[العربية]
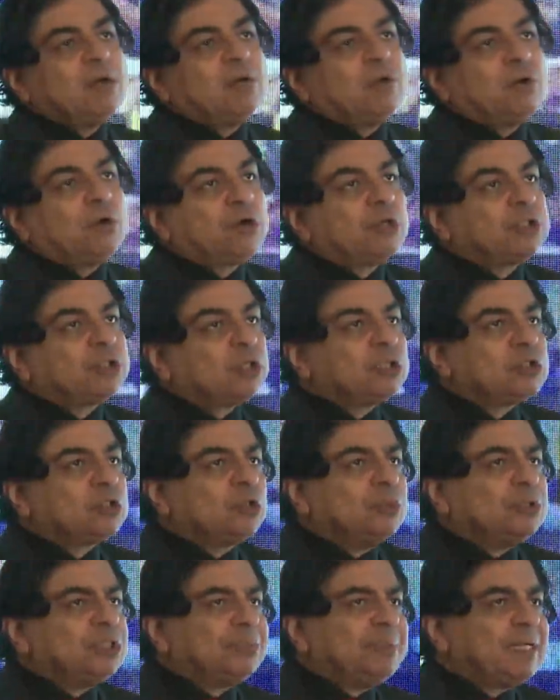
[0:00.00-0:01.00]

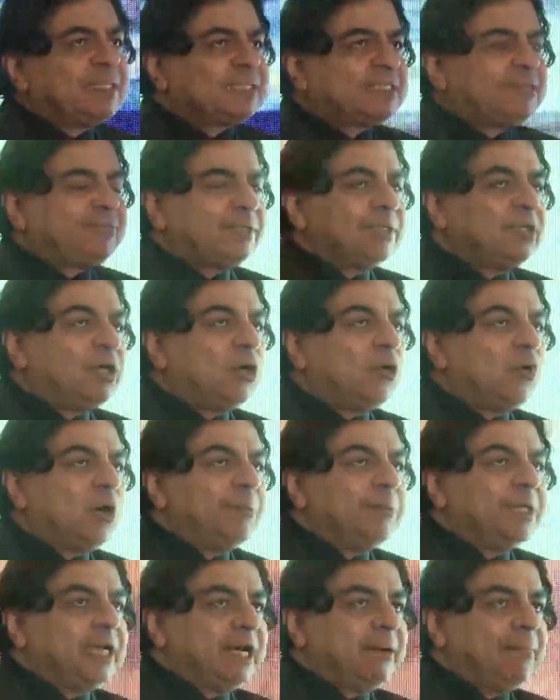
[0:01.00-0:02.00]
وخطورته مش بس في ان
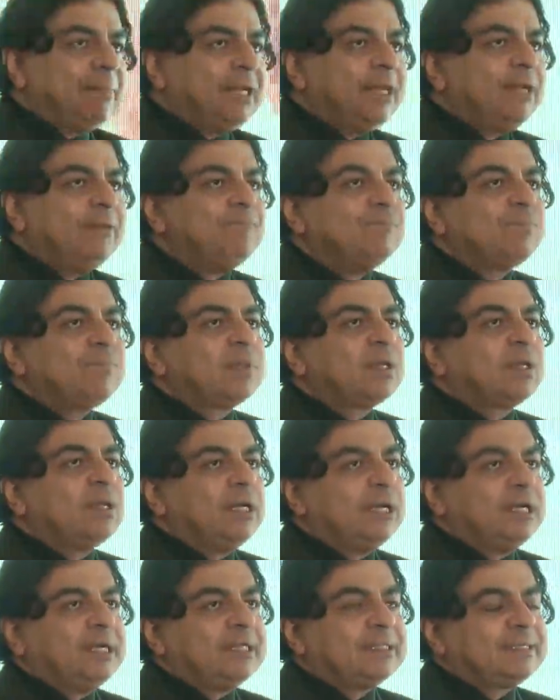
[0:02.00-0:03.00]
هو بيعمل
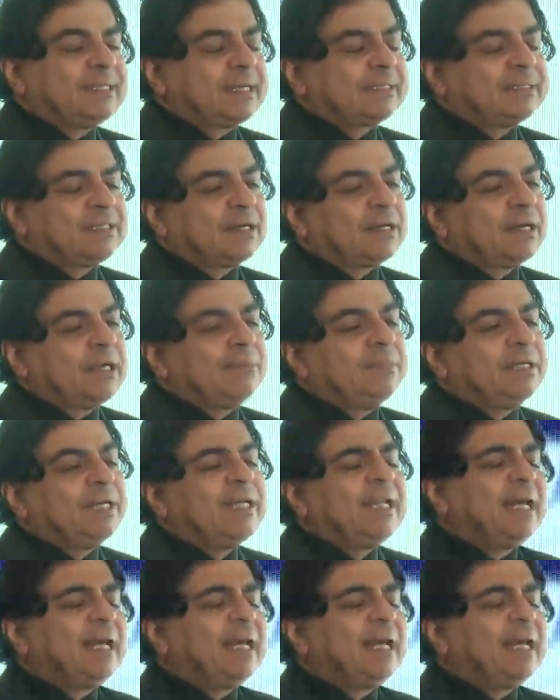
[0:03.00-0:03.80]
سكته قلبيه